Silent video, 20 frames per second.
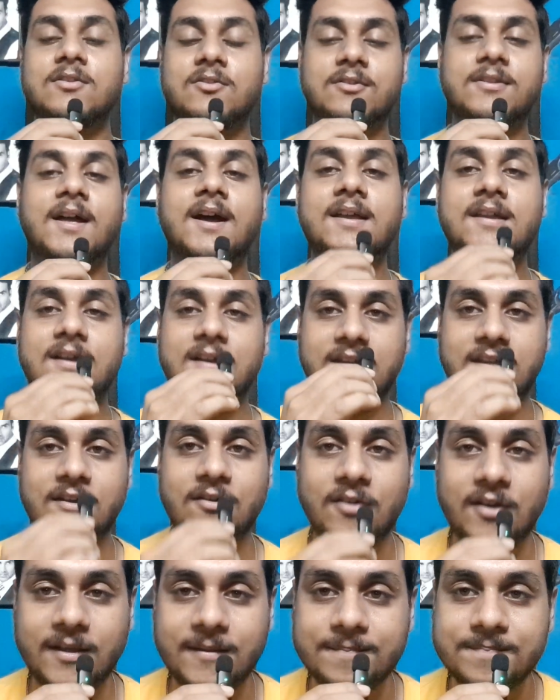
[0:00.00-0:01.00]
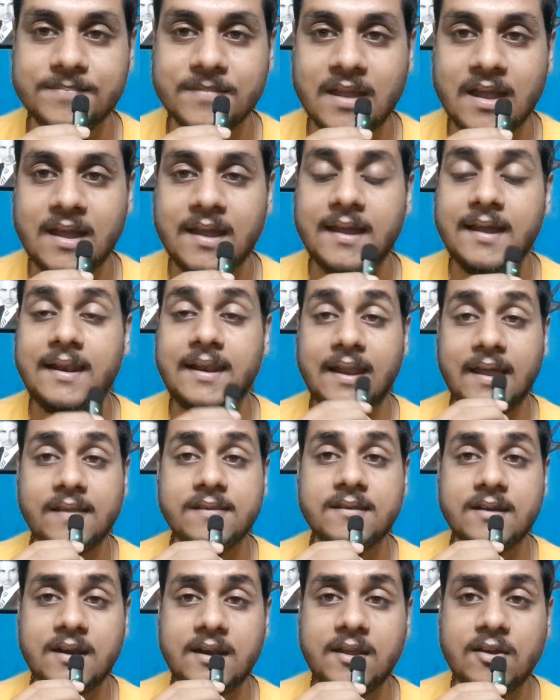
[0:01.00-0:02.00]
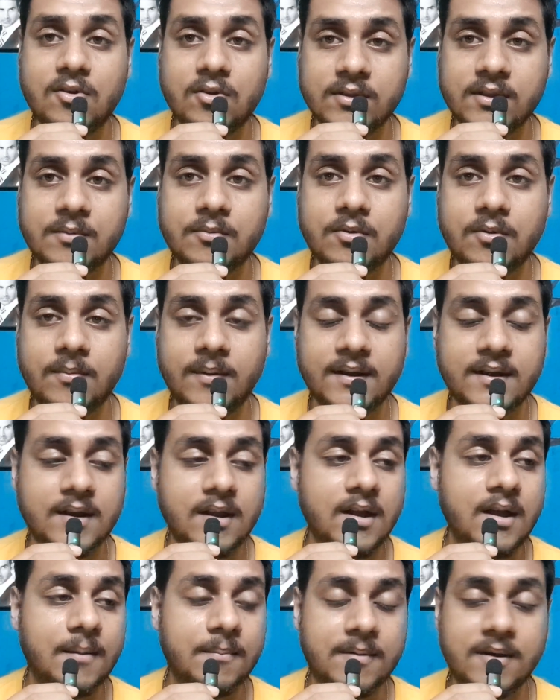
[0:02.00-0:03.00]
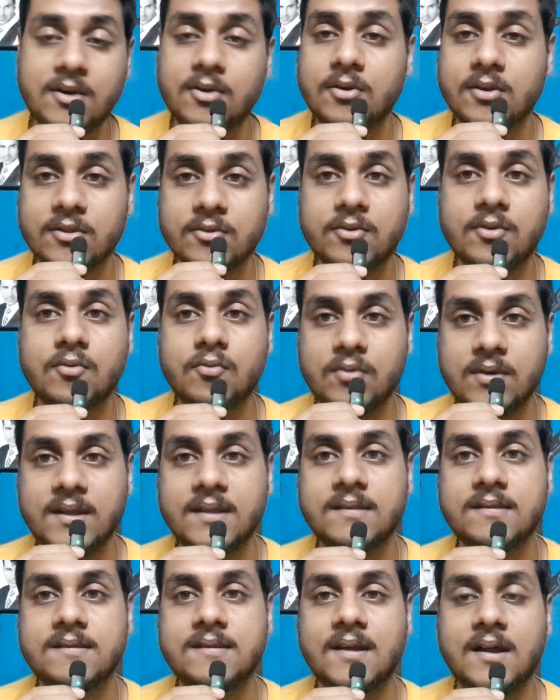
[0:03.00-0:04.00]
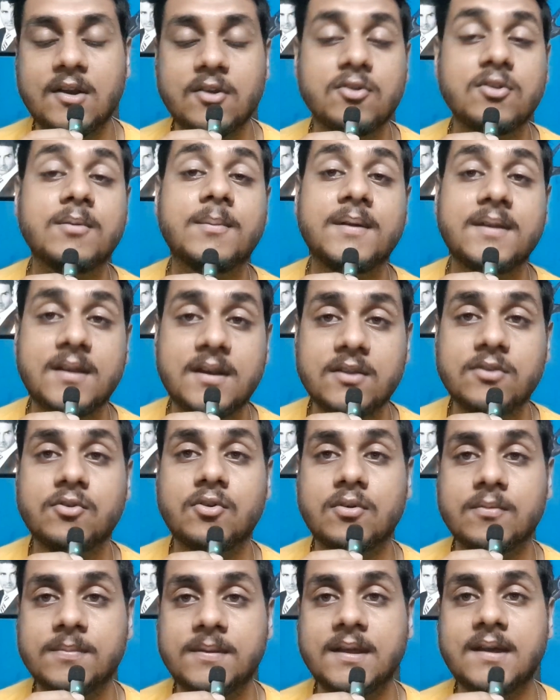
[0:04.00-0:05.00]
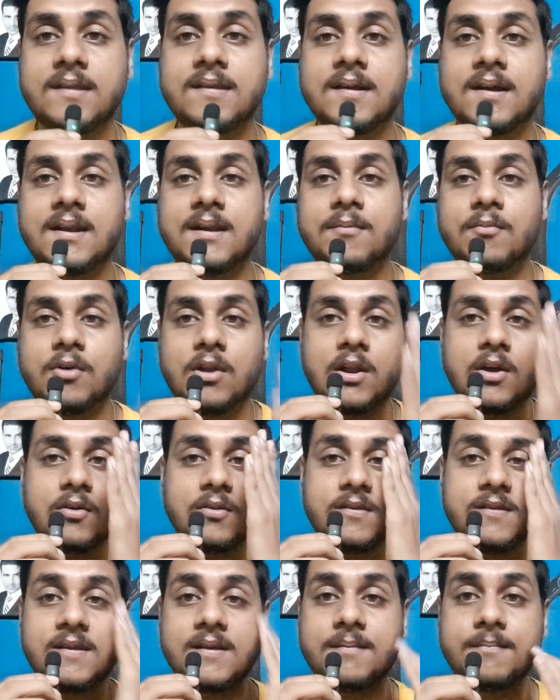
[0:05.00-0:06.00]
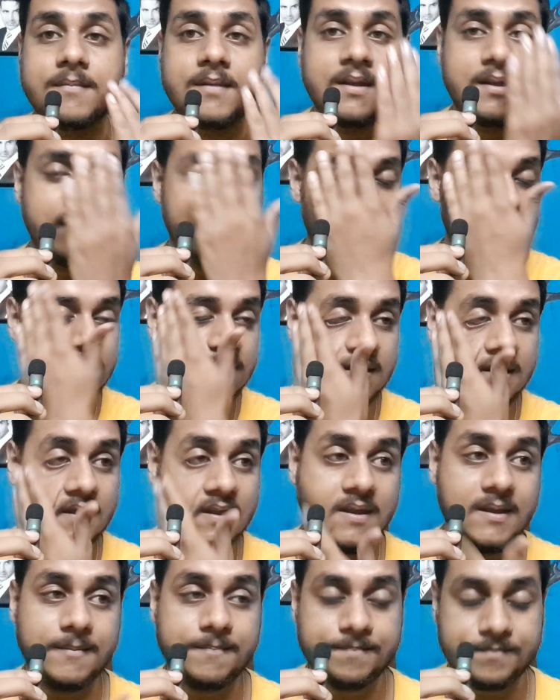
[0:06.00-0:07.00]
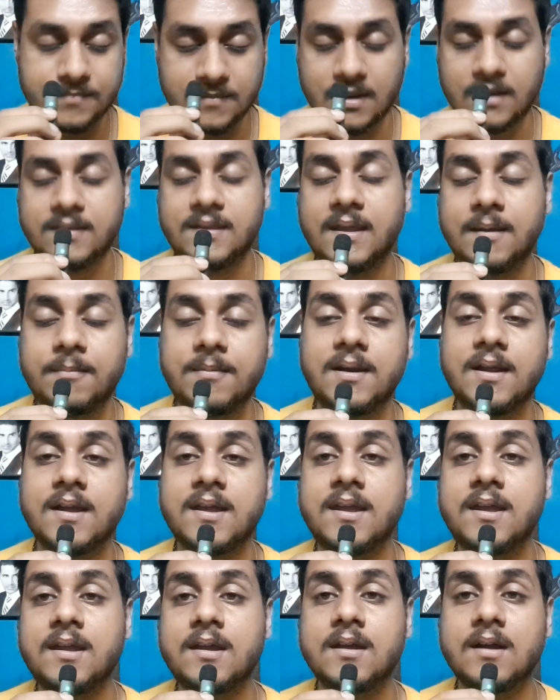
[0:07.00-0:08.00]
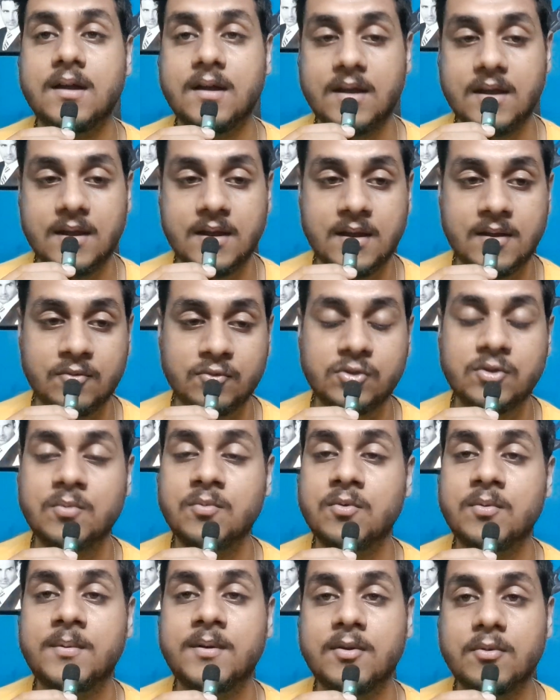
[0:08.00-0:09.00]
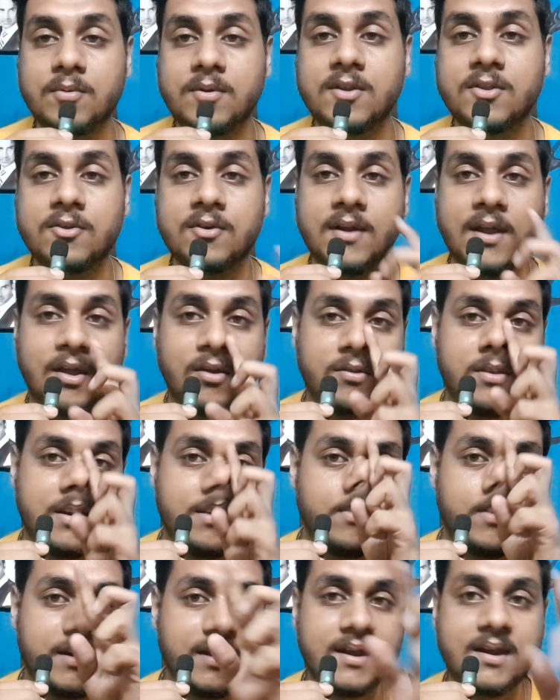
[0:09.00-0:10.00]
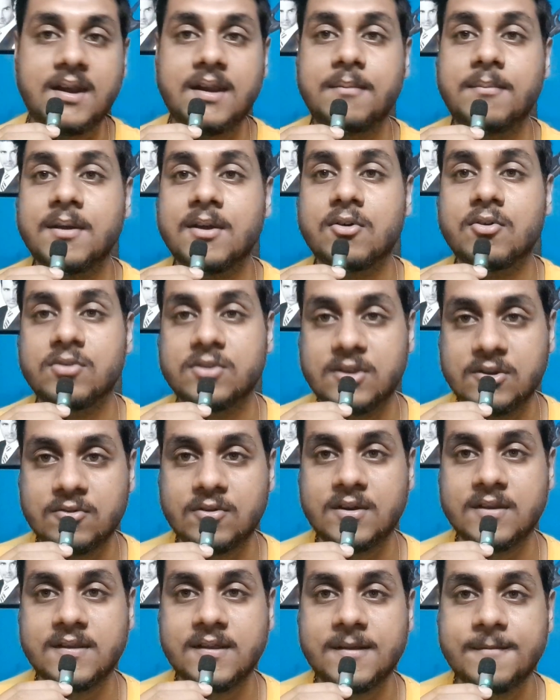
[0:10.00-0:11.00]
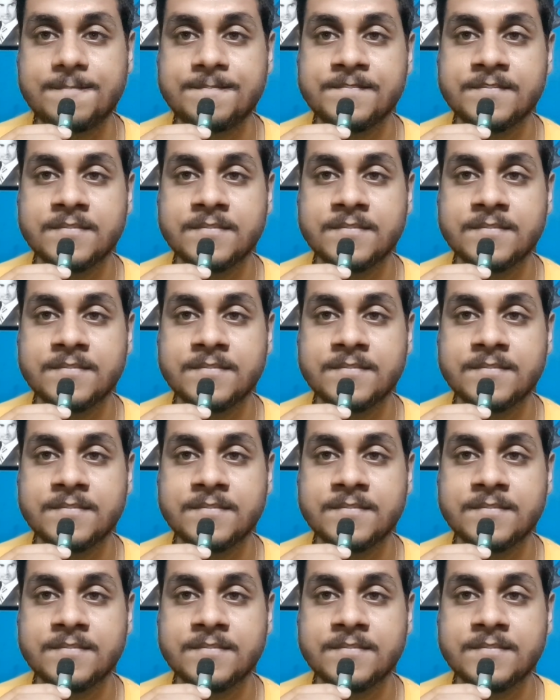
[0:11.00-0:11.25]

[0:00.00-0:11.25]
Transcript: তো দেখা যাক কী হয় লাস্ট এটা নিয়ে কথা বলবো একটা আপডেট হঠাৎ করে উঠে এসেছে আনন্দবাজারের তরফ থেকে যেখানে বলা হচ্ছে যে দেব নাকি উত্তম কুমার অভিনীত নায়ক সিনেমাটাকে রিমেক করতে চলেছে